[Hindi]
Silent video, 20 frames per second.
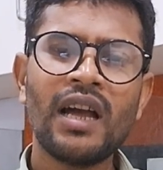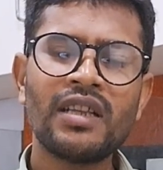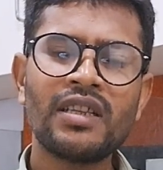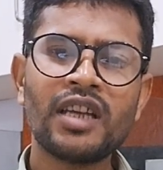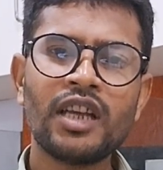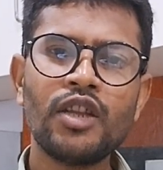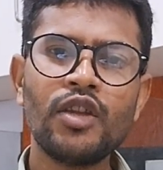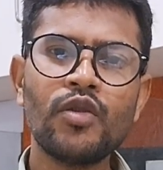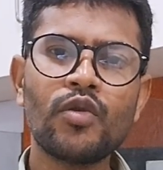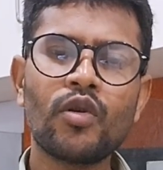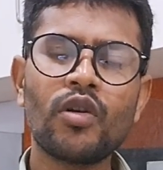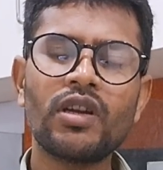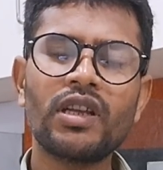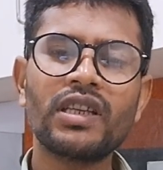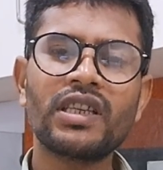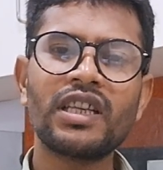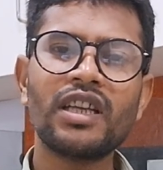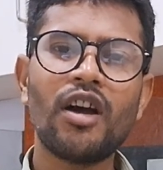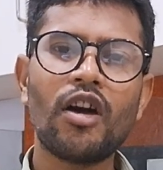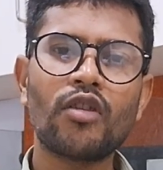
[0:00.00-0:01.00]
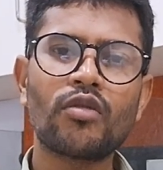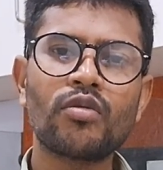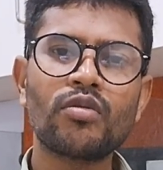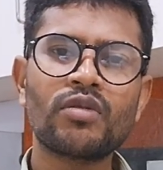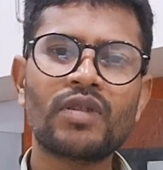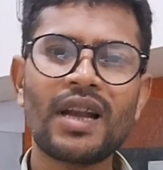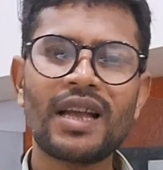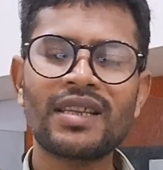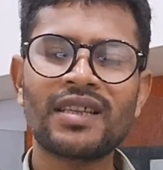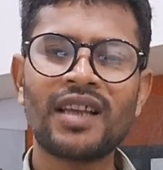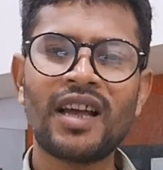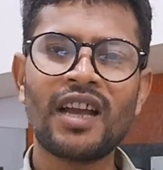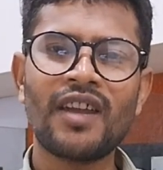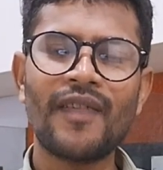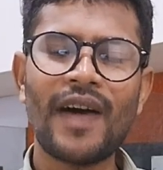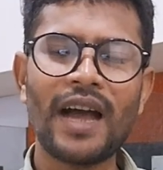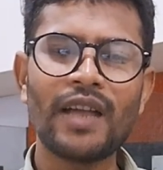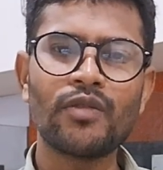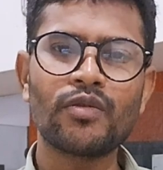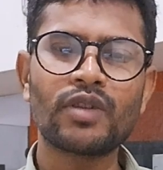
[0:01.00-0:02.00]
जदयू कोटे से और दूसरा
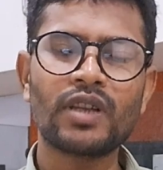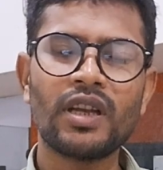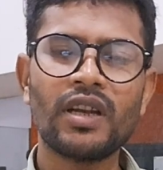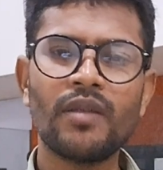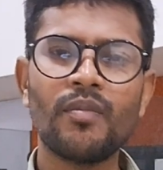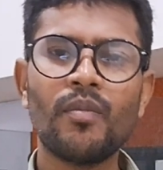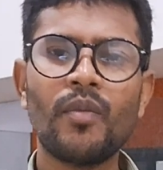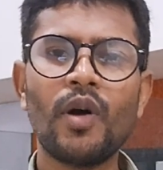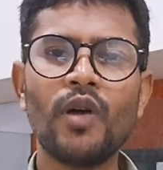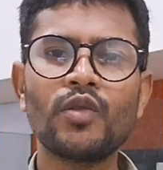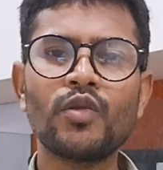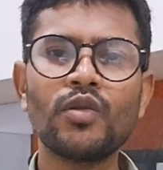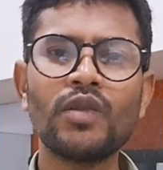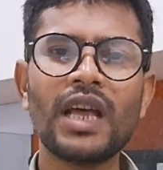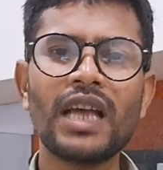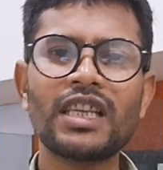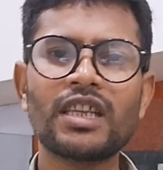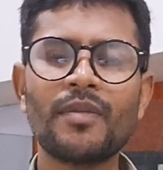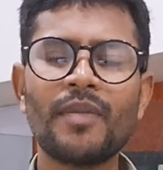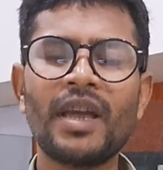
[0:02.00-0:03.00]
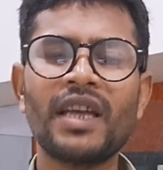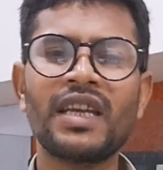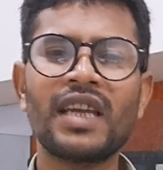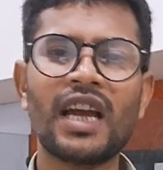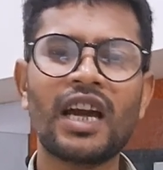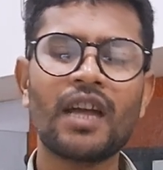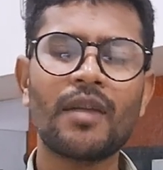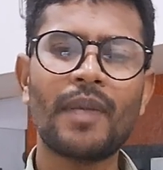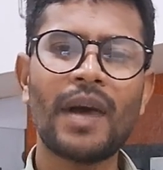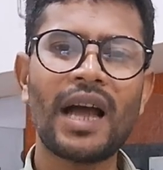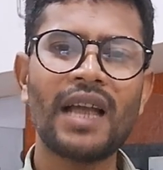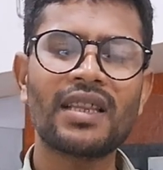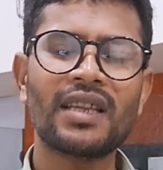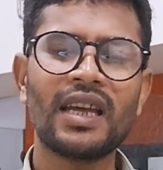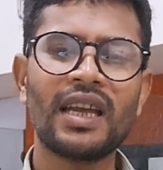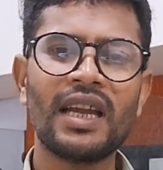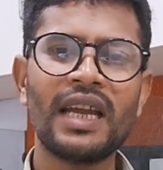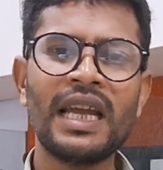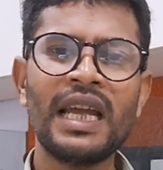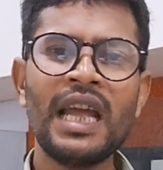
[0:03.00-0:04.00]
शहनवाज हुसैन मौजूदा समय की अगर बात
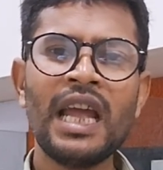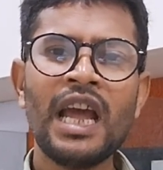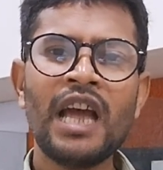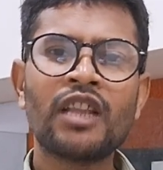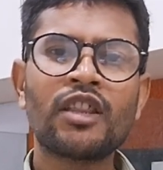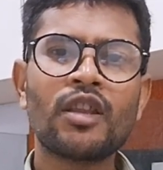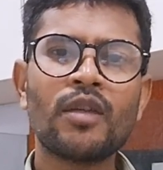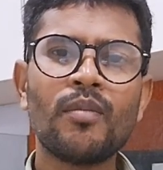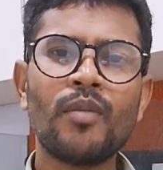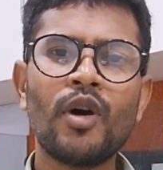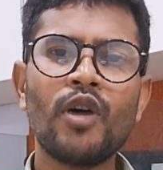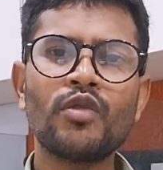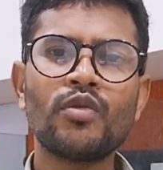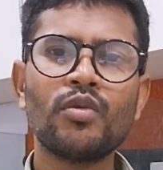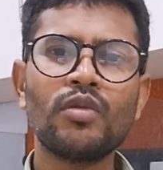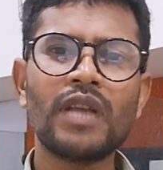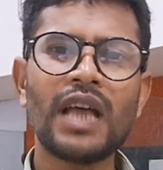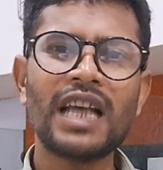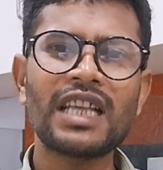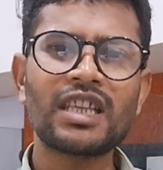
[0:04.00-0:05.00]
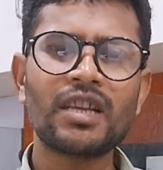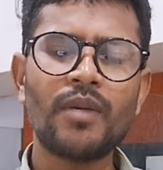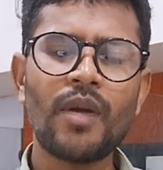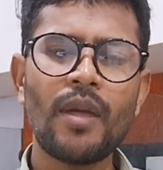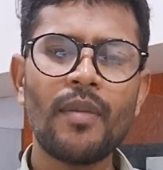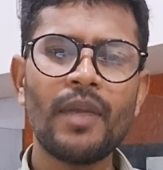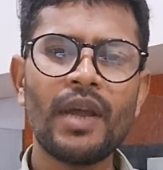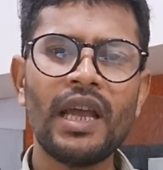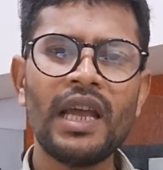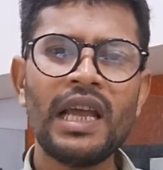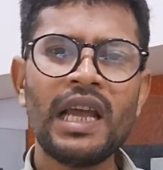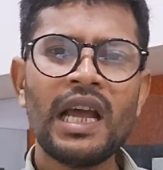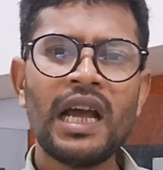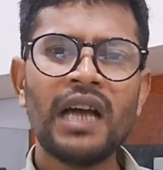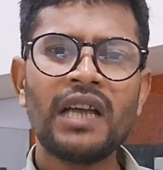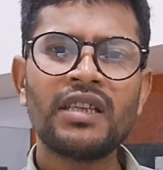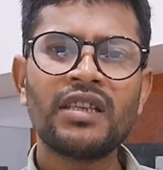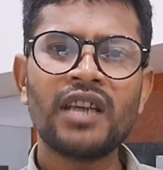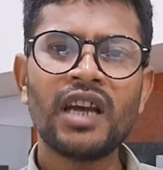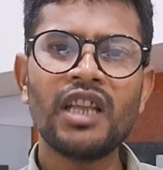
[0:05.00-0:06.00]
करें तो मौजूदा समय में
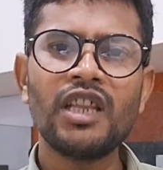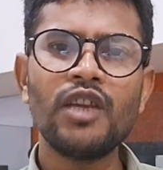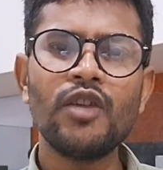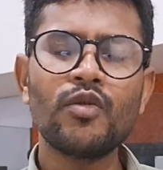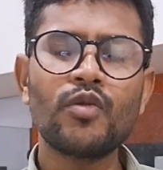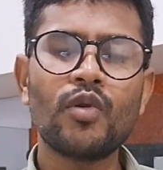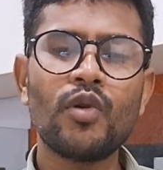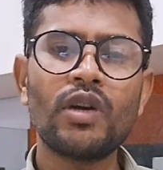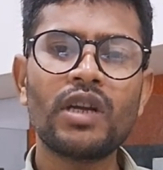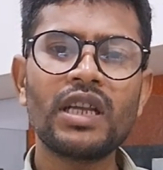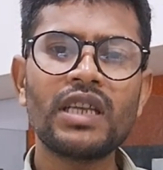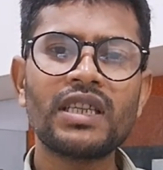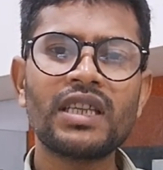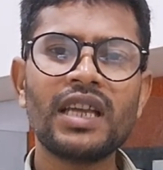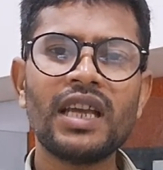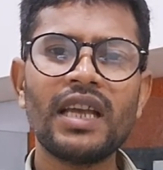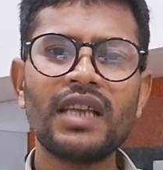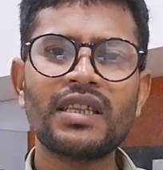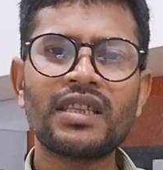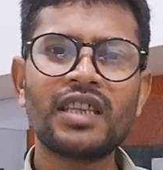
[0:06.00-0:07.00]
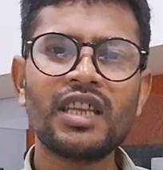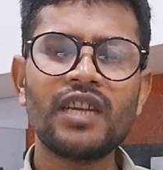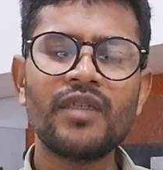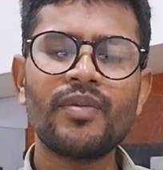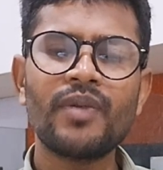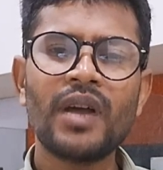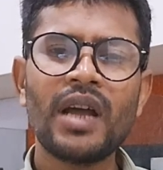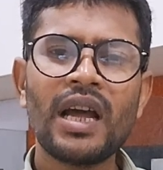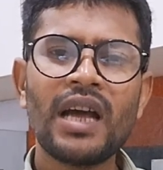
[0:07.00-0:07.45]
जदयू कोटे से सिर्फ